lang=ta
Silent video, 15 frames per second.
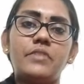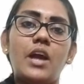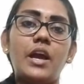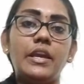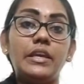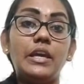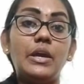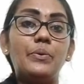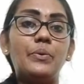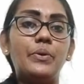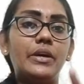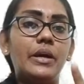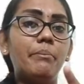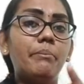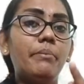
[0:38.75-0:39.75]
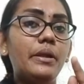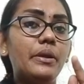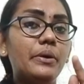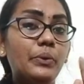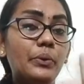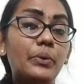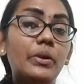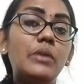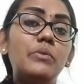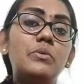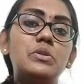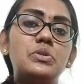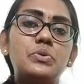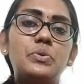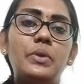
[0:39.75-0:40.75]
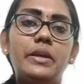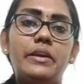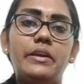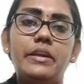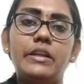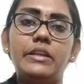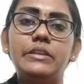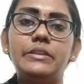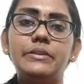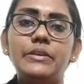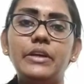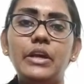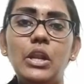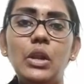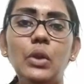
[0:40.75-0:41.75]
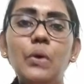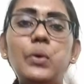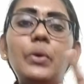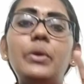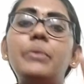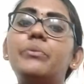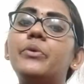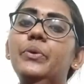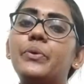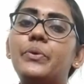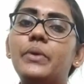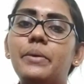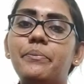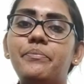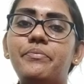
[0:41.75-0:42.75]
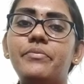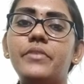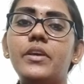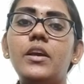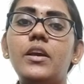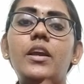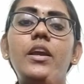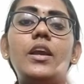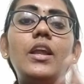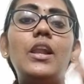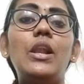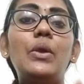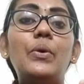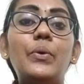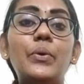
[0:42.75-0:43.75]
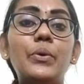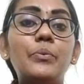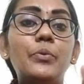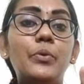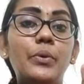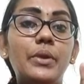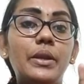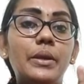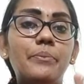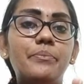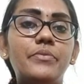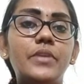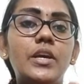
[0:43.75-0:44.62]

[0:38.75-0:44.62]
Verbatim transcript: அங்கே ஒரு கம்பீர குரல் ஒன்று ஒலிக்கிறது எல்லோரும் ஓர் குலம் எல்லோரும் ஓரினம்